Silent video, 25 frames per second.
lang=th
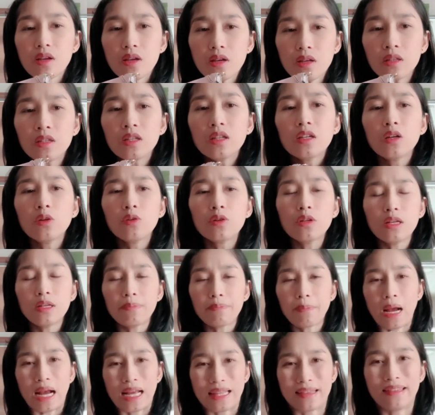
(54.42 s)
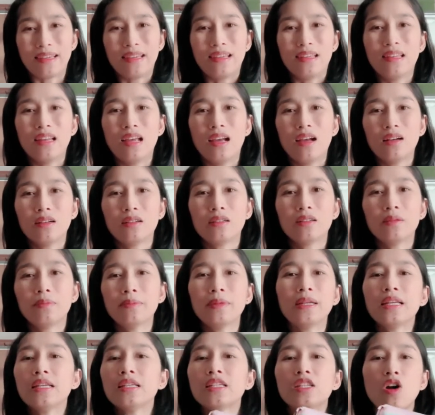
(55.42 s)
คือรุ่นปกติเนี่ยคือ
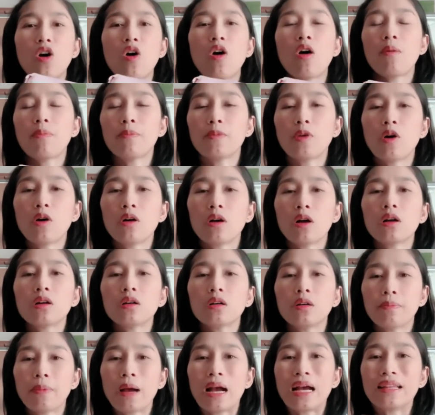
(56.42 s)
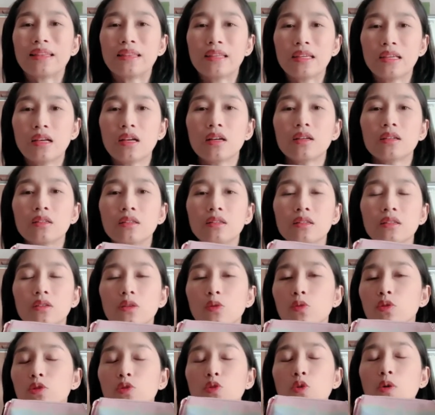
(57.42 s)
ไม่ได้ชอบเนาะก็คือปกติก็คือ
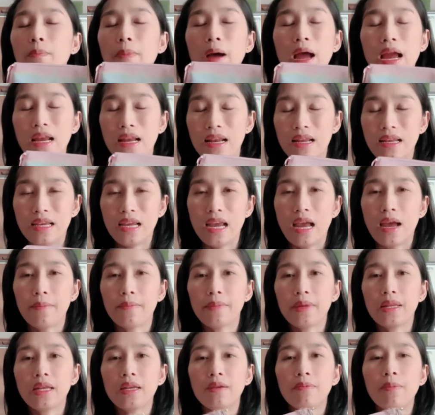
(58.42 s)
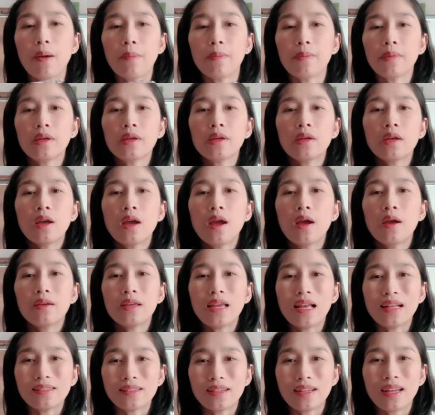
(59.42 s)
รุ่นทั่วไปอะไรเงี้ยไม่ได้แบบ
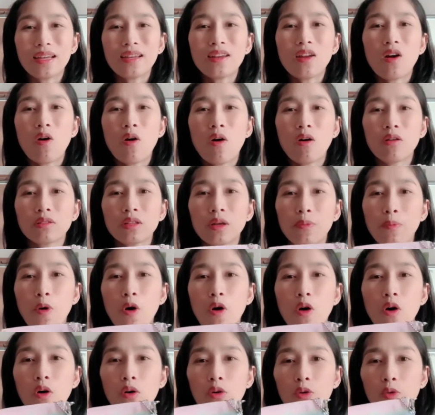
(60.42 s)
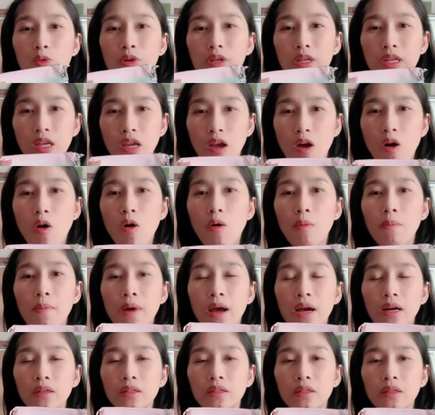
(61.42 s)
อยากจะได้น้อง แต่พอรุ่นนี้ออก
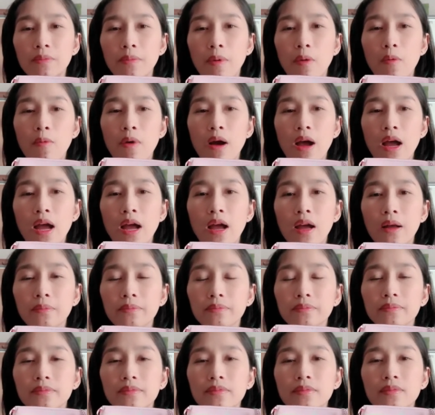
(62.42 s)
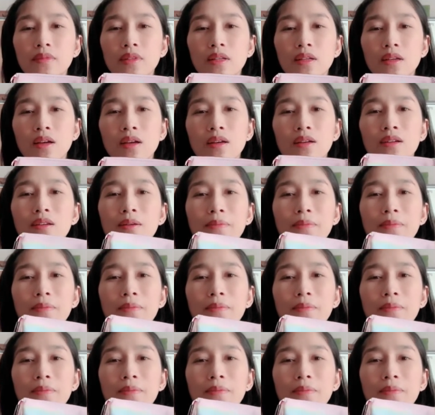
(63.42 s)
มาคือแบบว่าคือ